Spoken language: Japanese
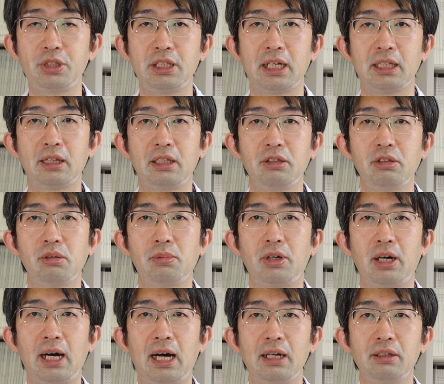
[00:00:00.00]
プシアっていうの
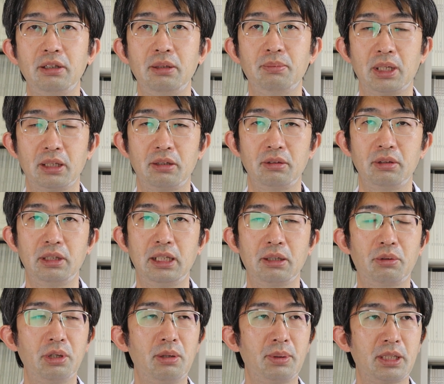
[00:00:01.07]
もあります。
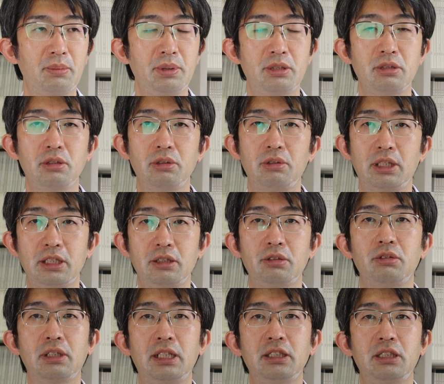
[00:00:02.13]
で、これはまた別の動画で
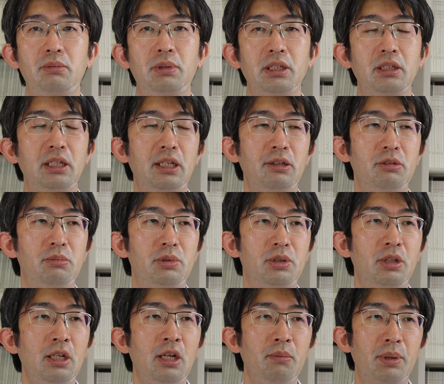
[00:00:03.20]
紹介してますけれど
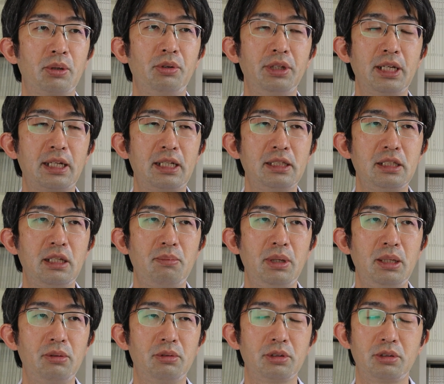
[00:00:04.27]
も、こんな感じで
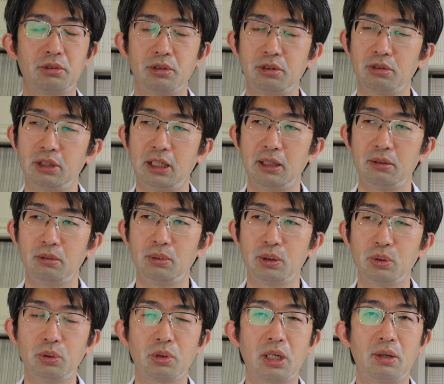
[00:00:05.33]
目の症状で、
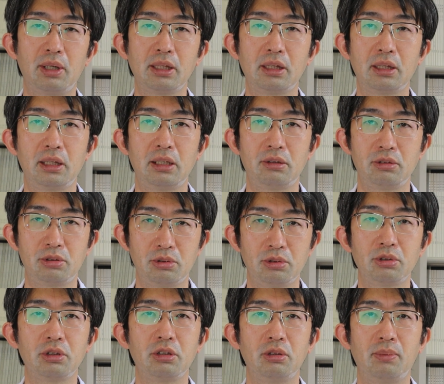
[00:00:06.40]
ちょっと変わってる
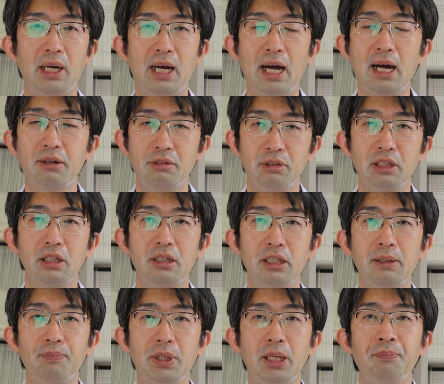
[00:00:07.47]
症状っていうのがあるんです
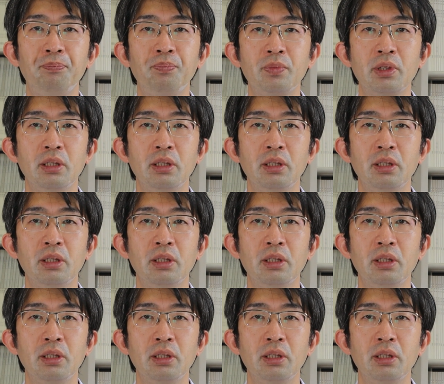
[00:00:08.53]
ね。で、